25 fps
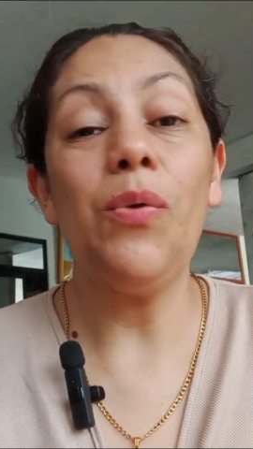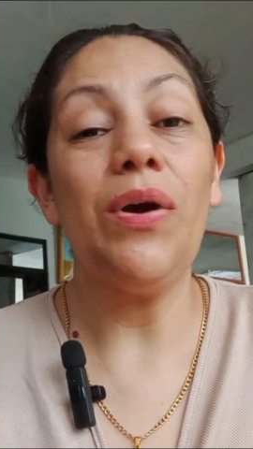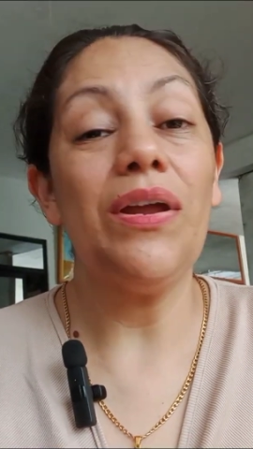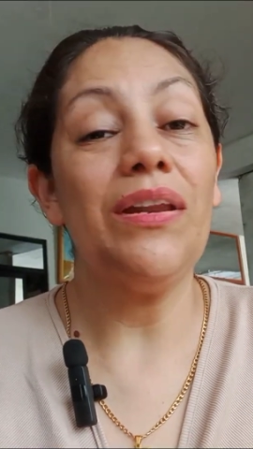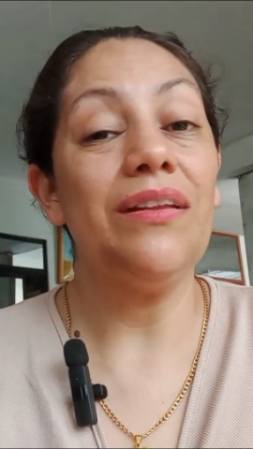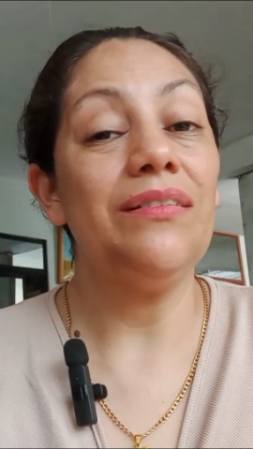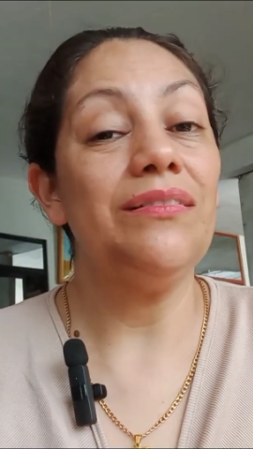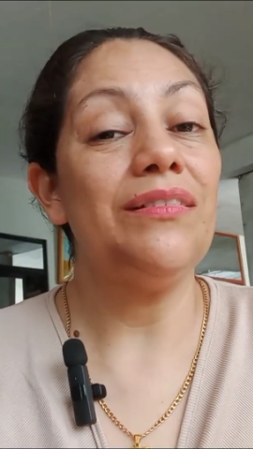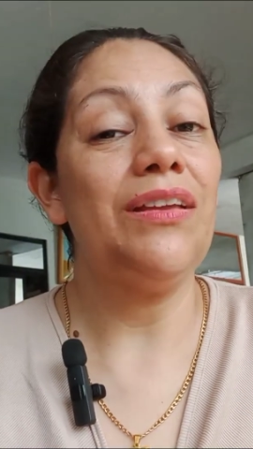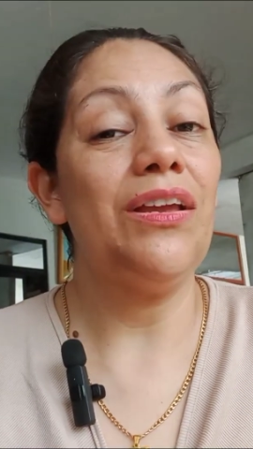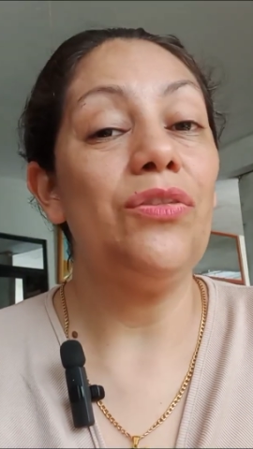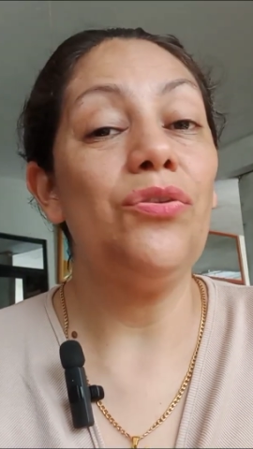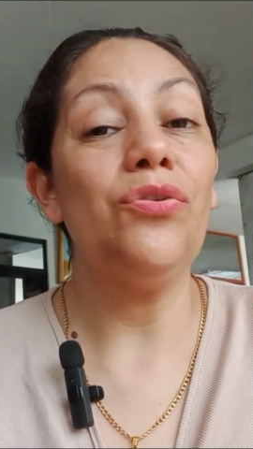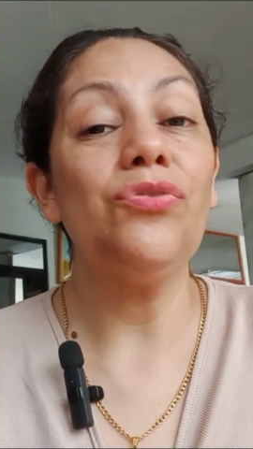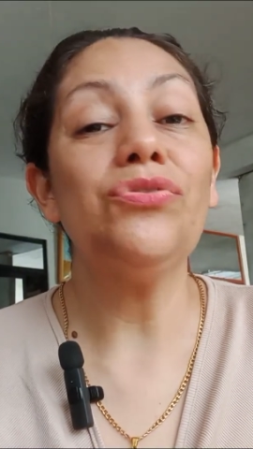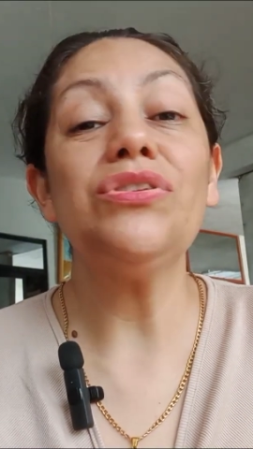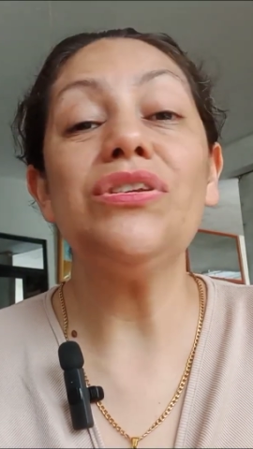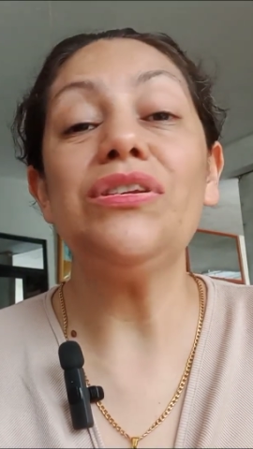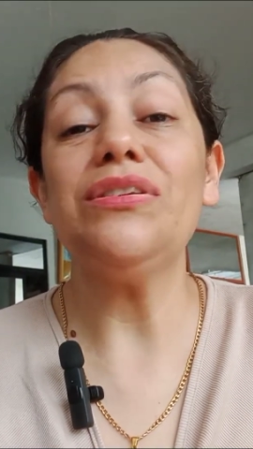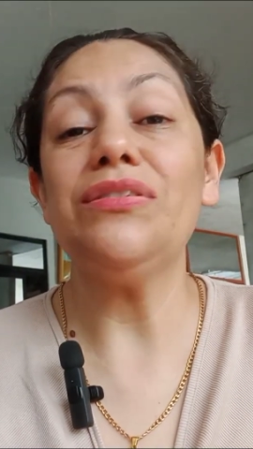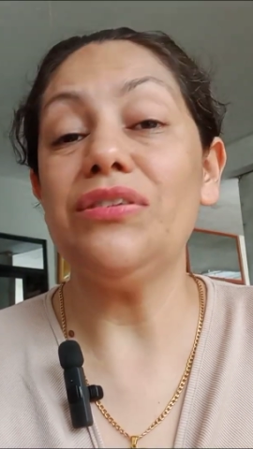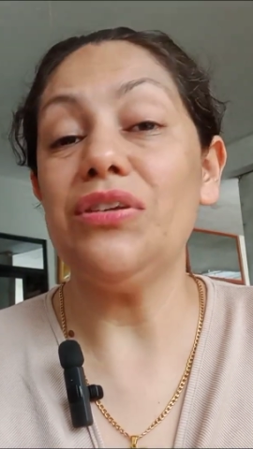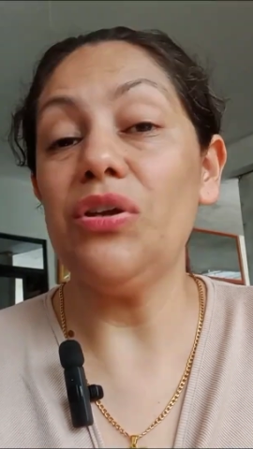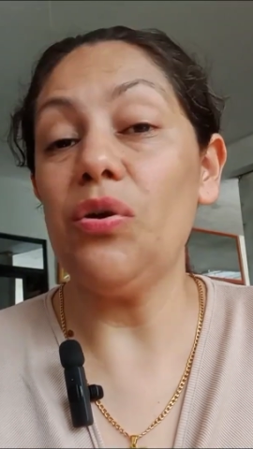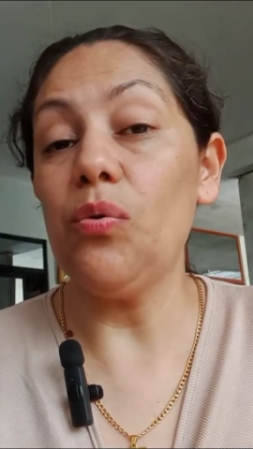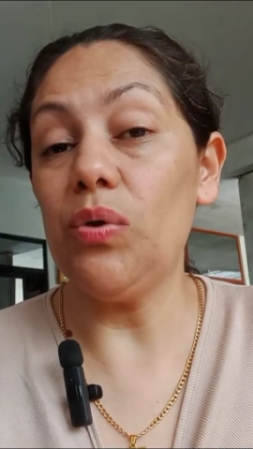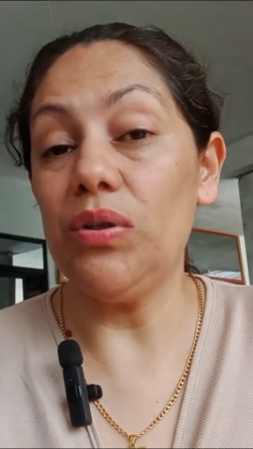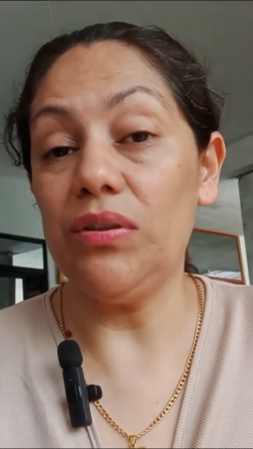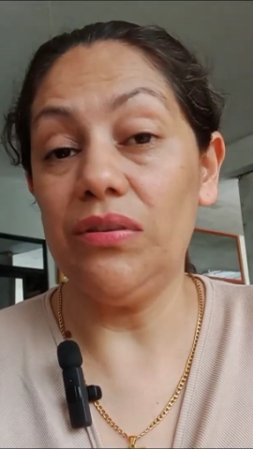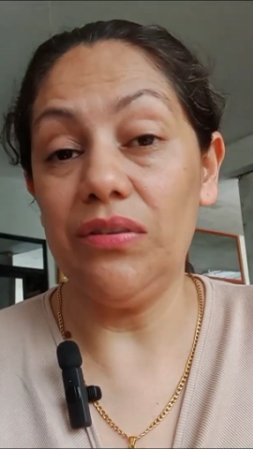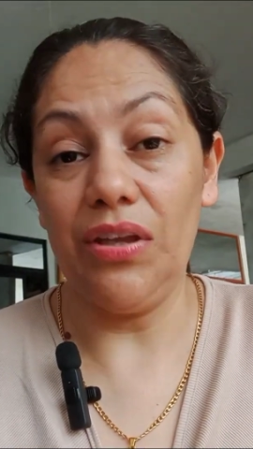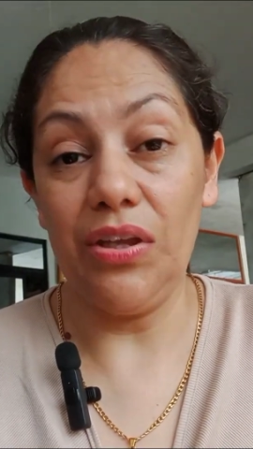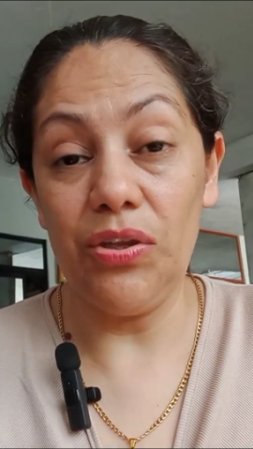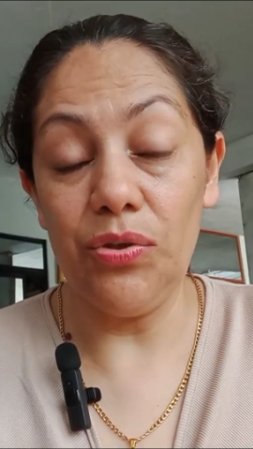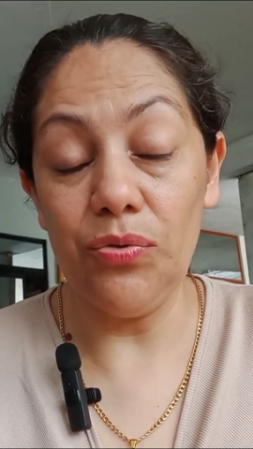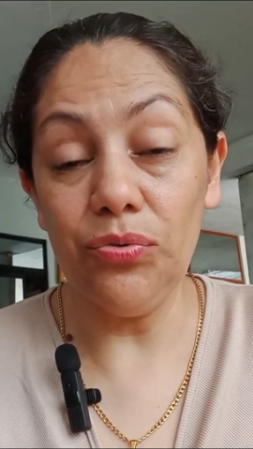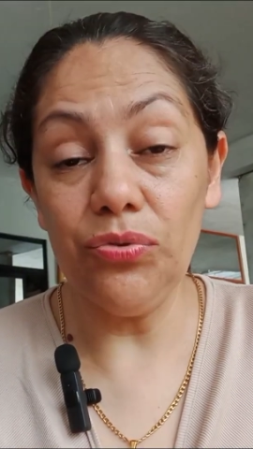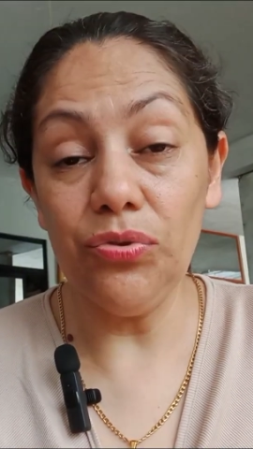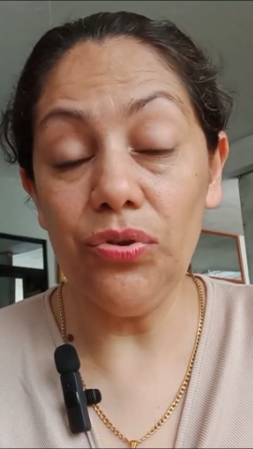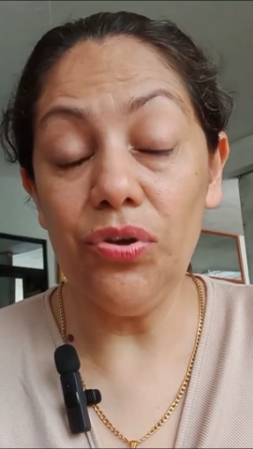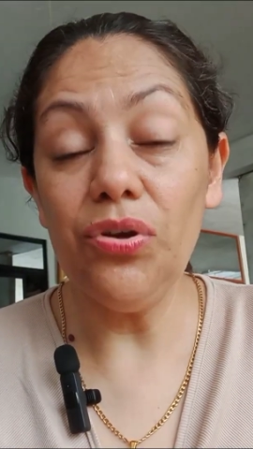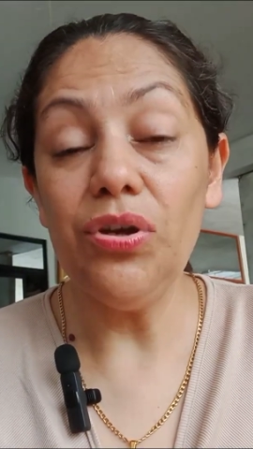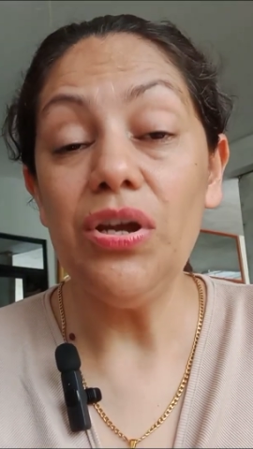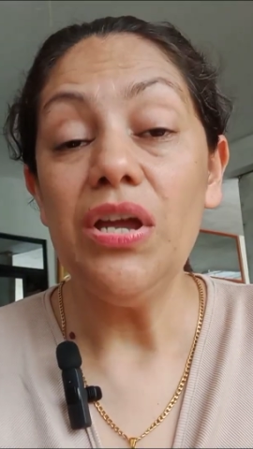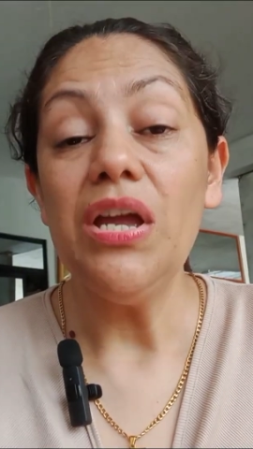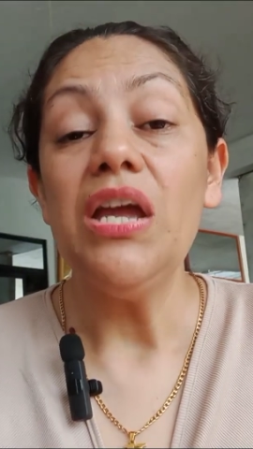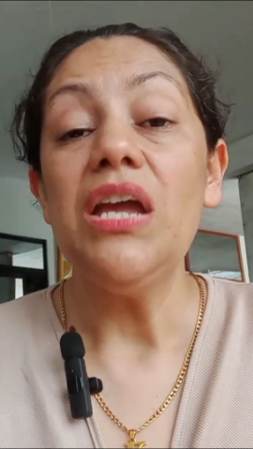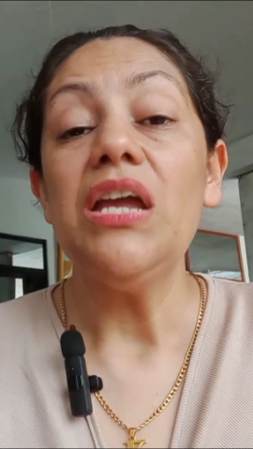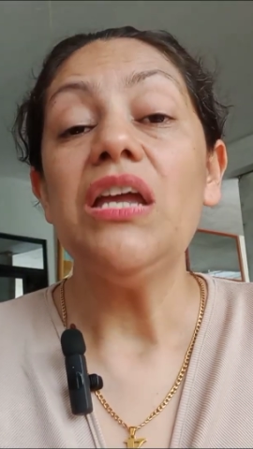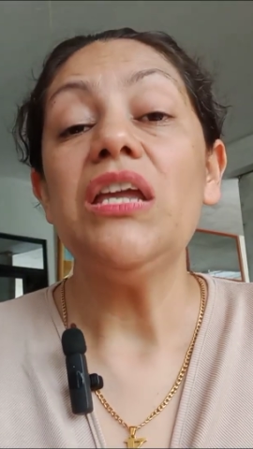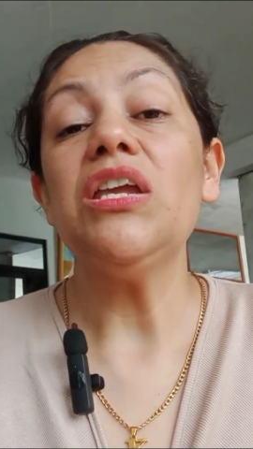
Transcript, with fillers: 42 y 51